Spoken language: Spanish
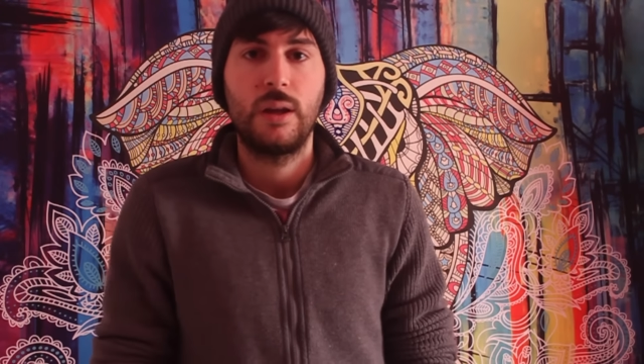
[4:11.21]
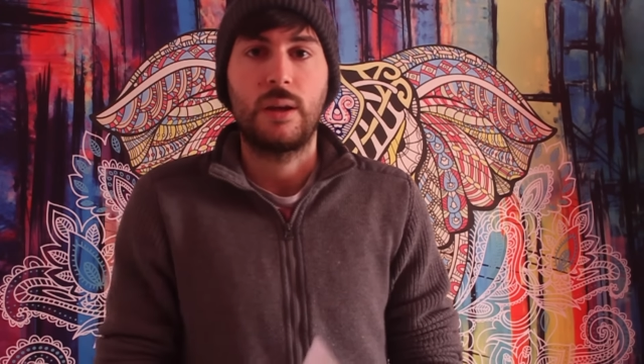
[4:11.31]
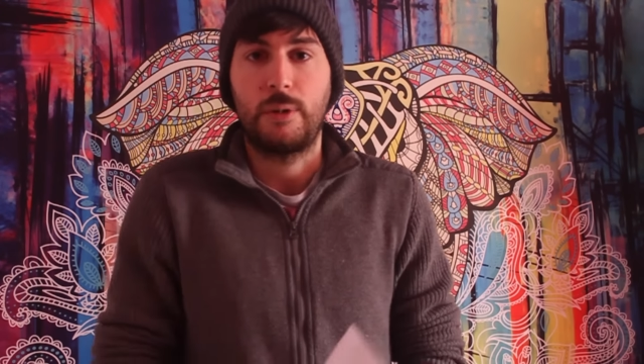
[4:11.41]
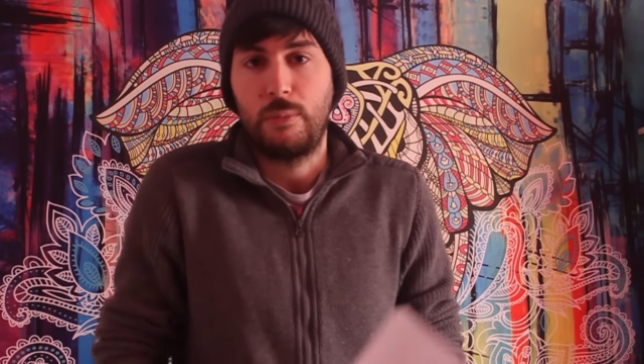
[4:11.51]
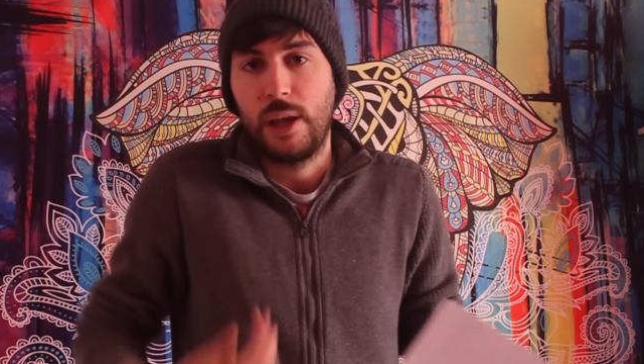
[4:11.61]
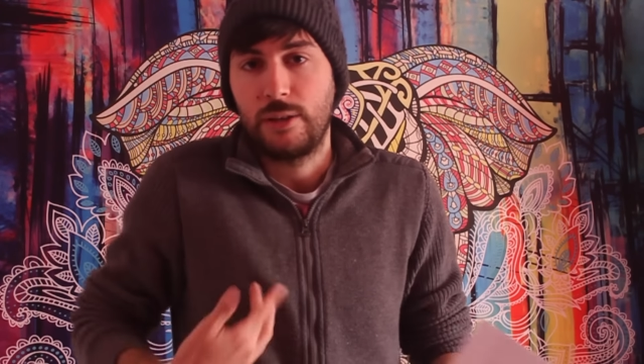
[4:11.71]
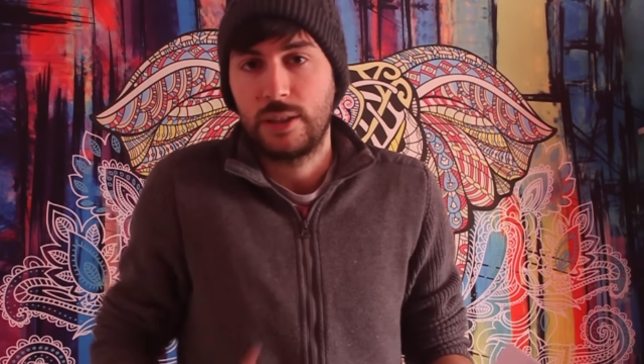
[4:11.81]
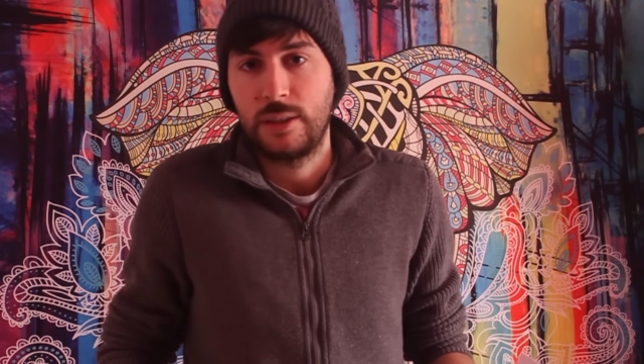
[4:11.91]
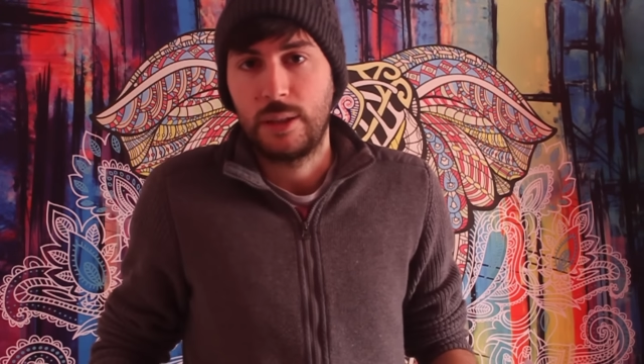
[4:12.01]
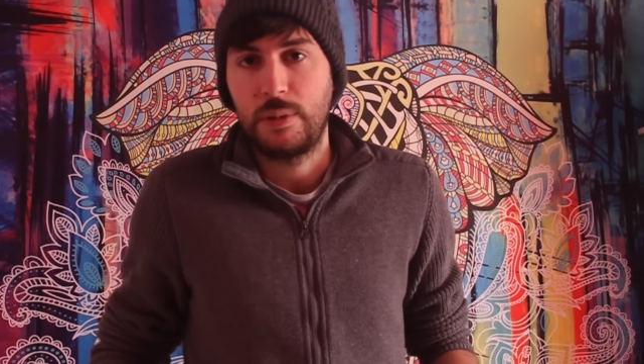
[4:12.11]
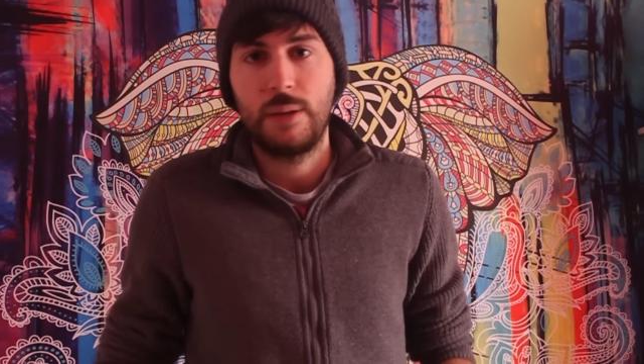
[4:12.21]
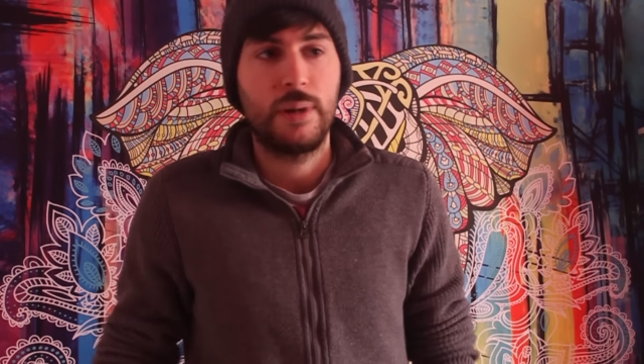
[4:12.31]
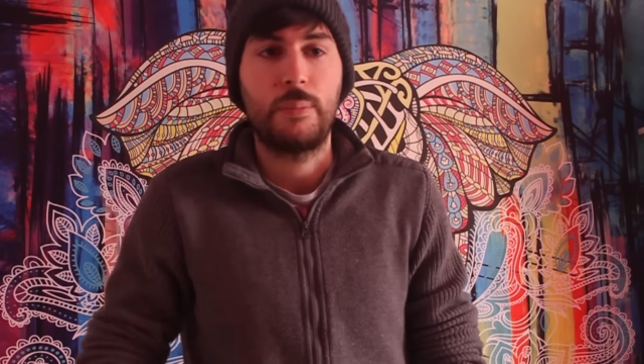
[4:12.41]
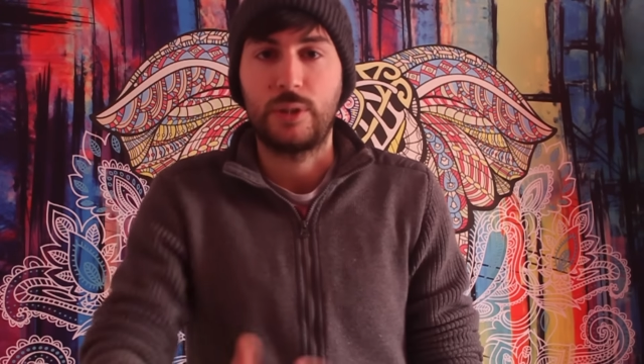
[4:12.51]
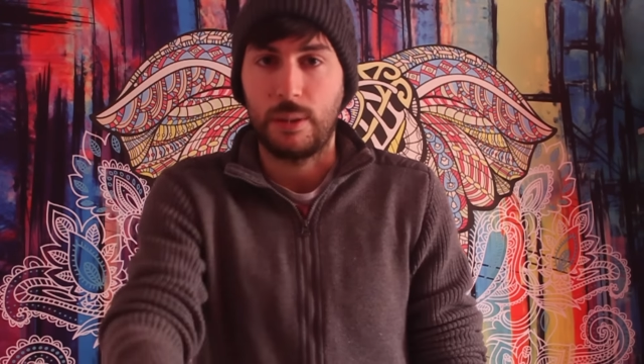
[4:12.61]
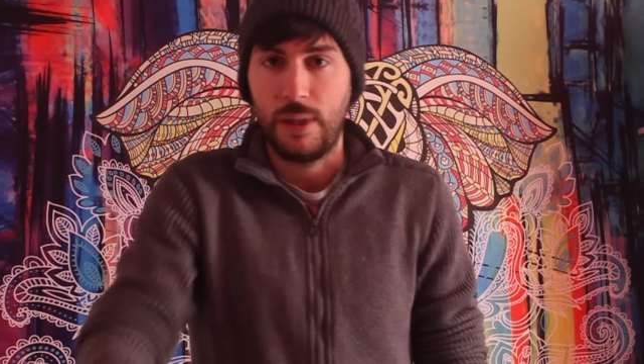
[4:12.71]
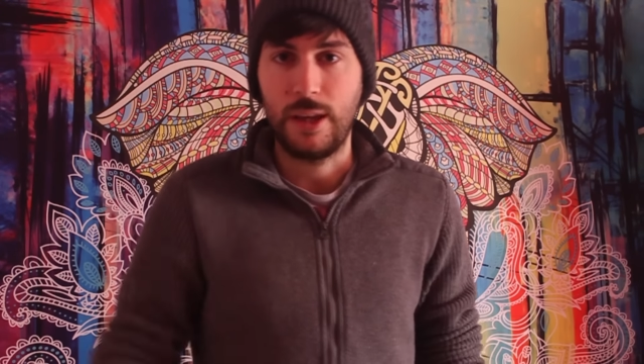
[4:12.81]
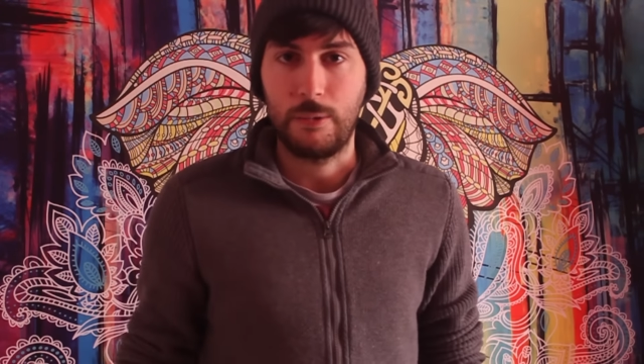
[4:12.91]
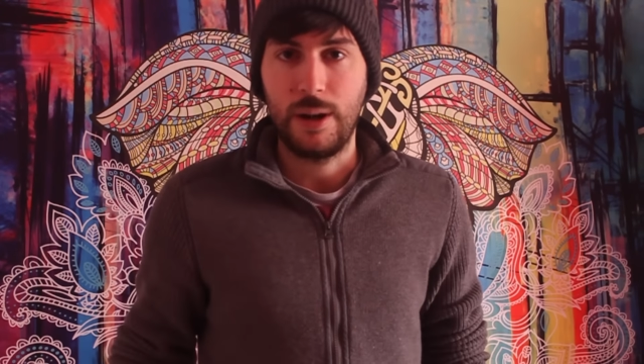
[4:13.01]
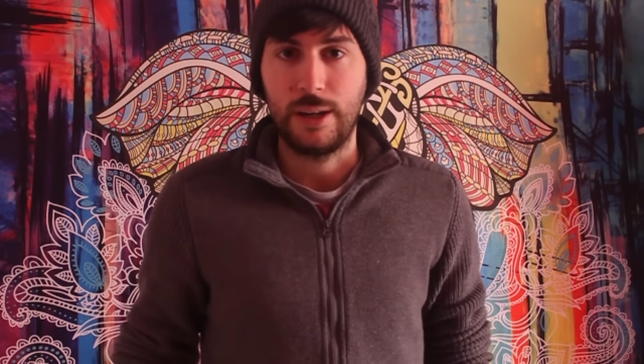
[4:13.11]
que mi cumpleaños es en septiembre, pues que me da
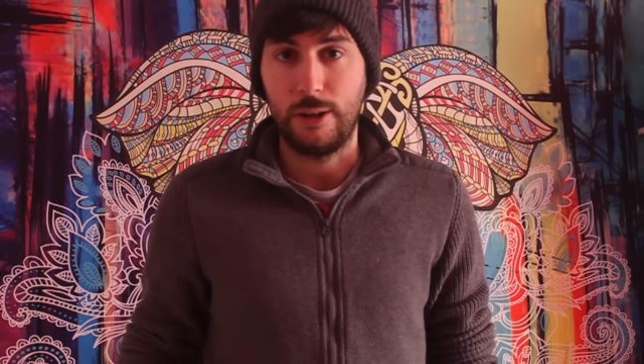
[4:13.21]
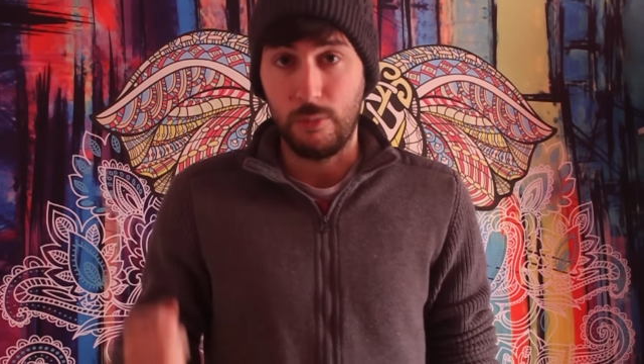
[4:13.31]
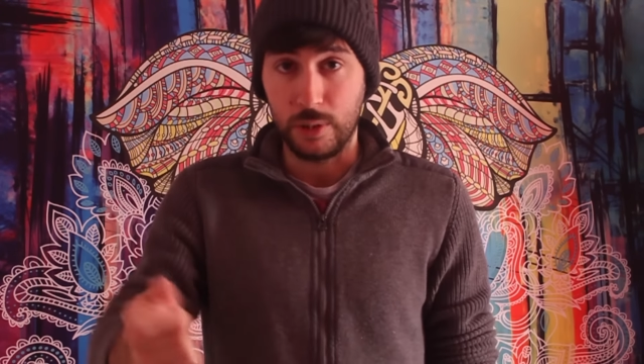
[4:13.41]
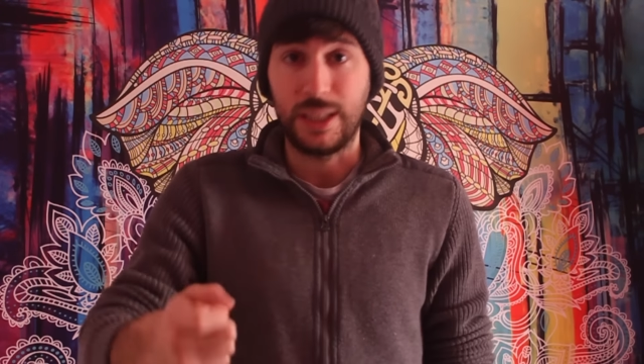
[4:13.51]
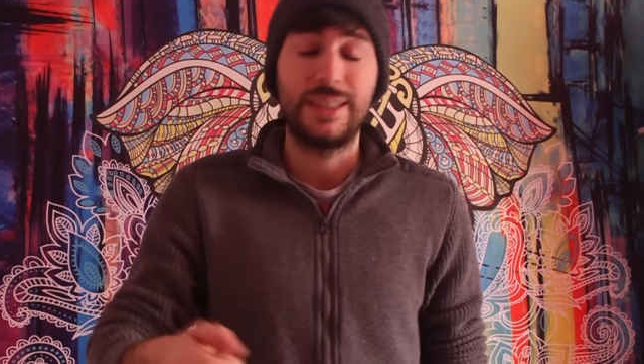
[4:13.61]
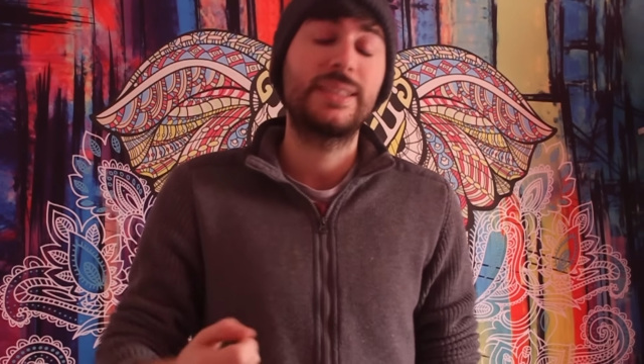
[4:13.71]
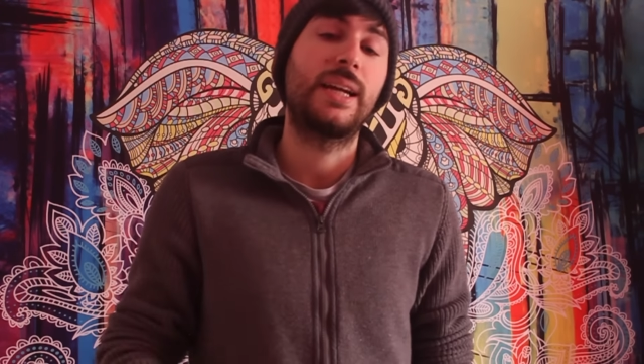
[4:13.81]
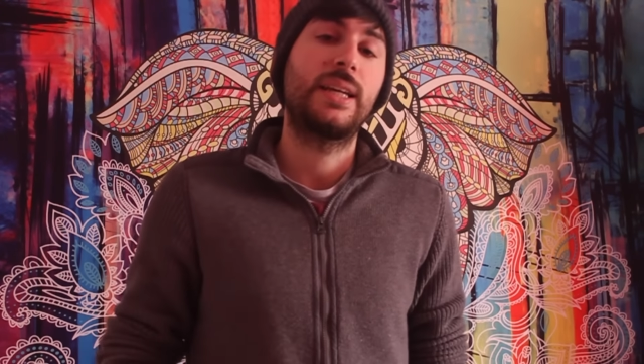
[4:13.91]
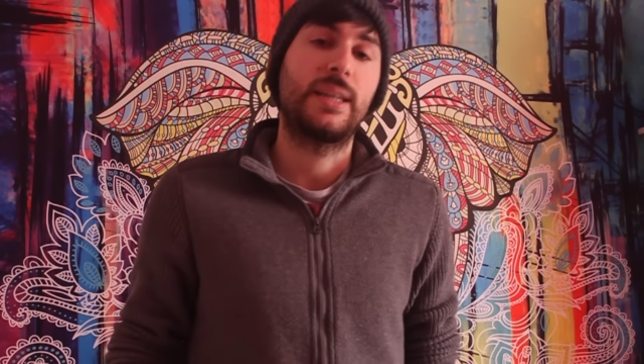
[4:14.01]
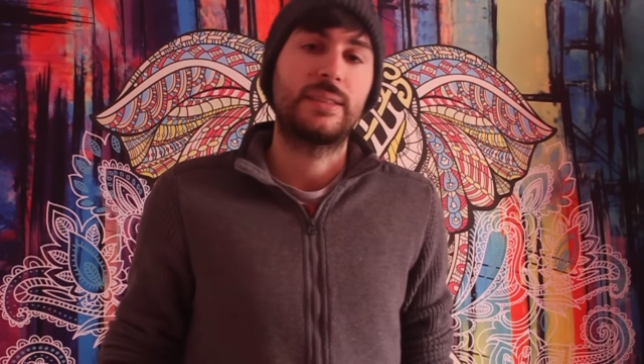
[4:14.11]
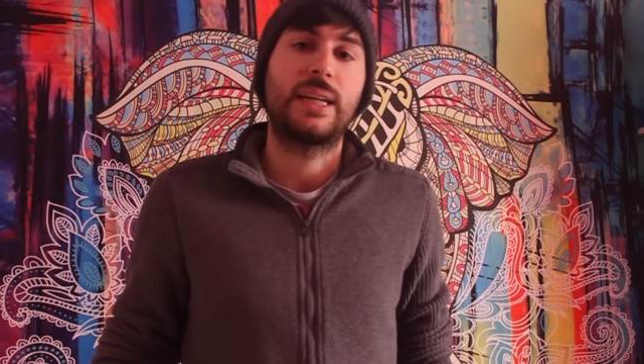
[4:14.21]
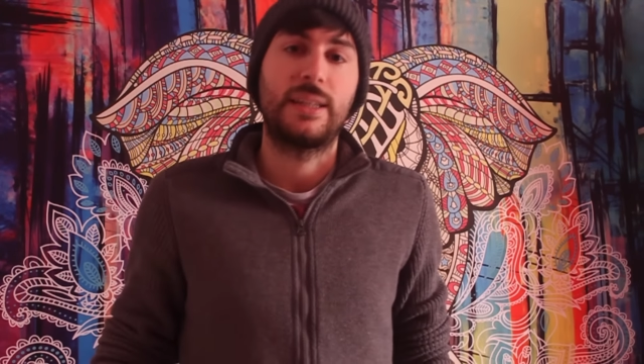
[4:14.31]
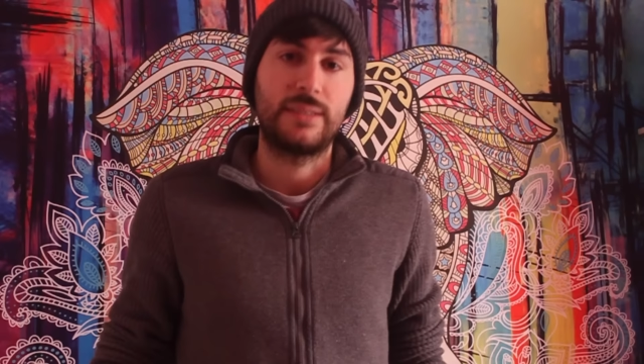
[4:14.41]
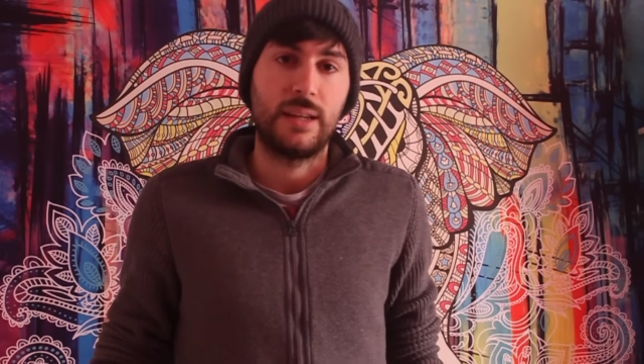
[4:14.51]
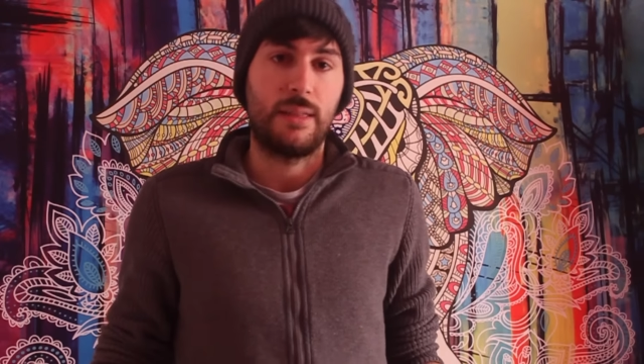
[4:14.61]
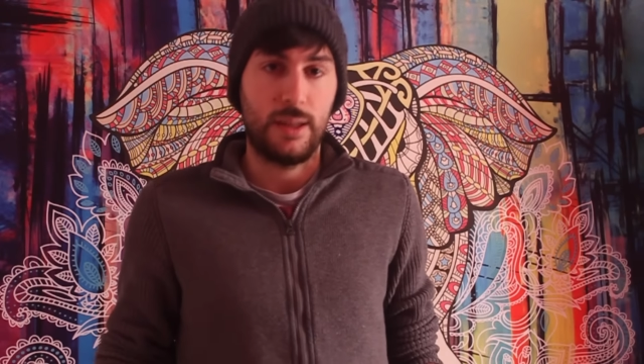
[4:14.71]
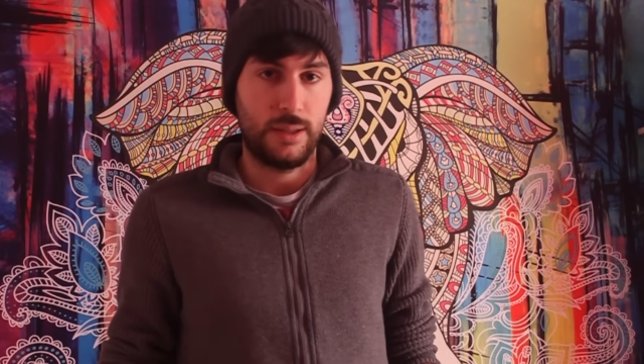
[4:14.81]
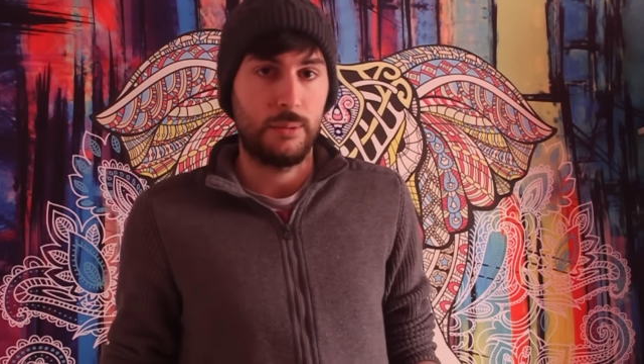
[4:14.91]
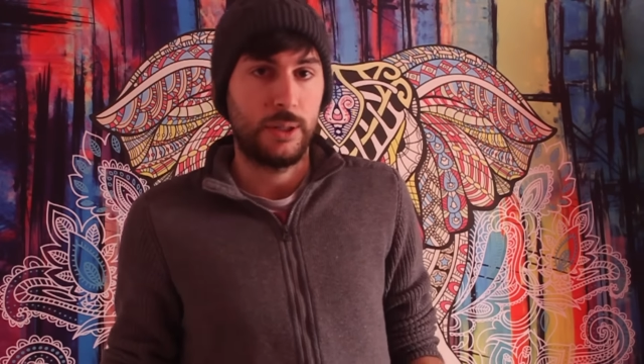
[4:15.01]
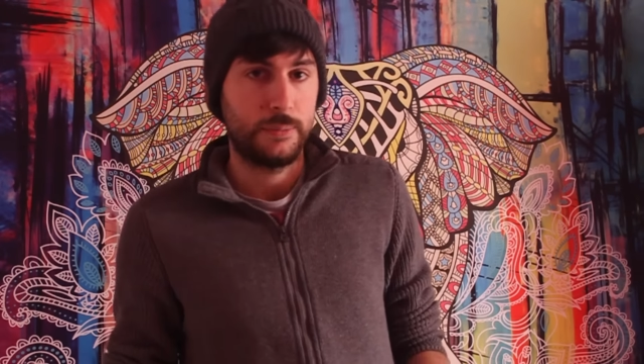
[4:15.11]
igual, que lo importante es salir y estar en esta
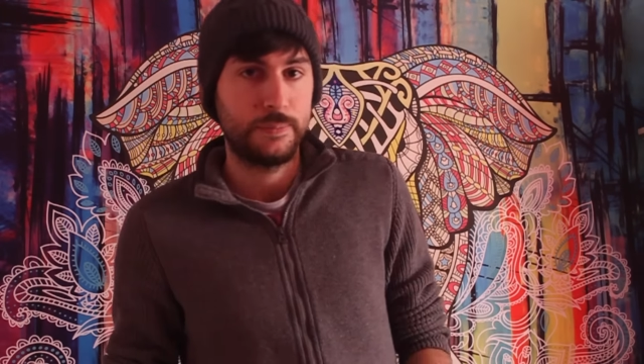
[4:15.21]
iniciativa.